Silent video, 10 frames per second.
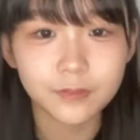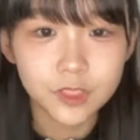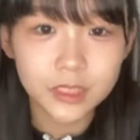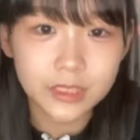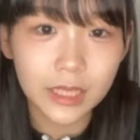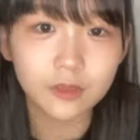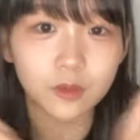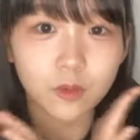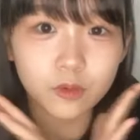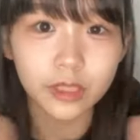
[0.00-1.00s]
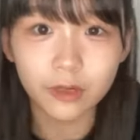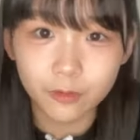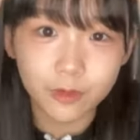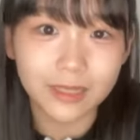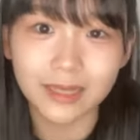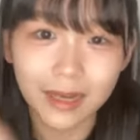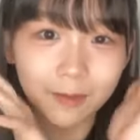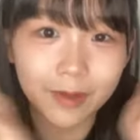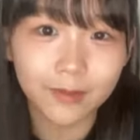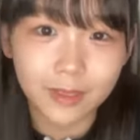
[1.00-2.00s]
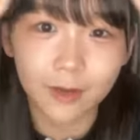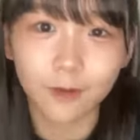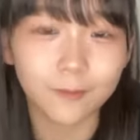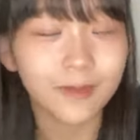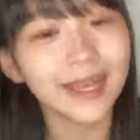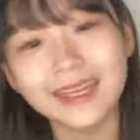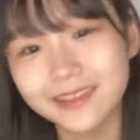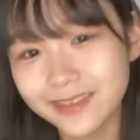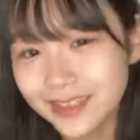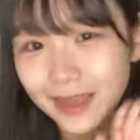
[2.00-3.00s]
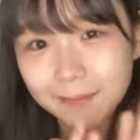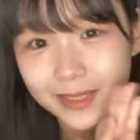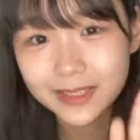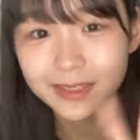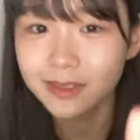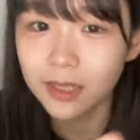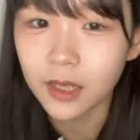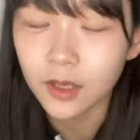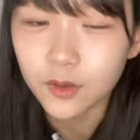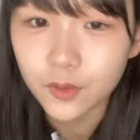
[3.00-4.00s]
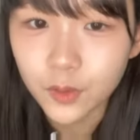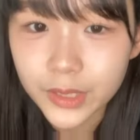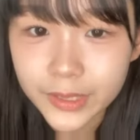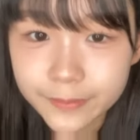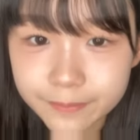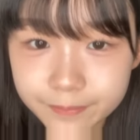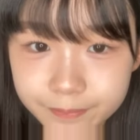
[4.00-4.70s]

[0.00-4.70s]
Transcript: ツインテールの女の子の方可愛い女の子ありがとうございます5位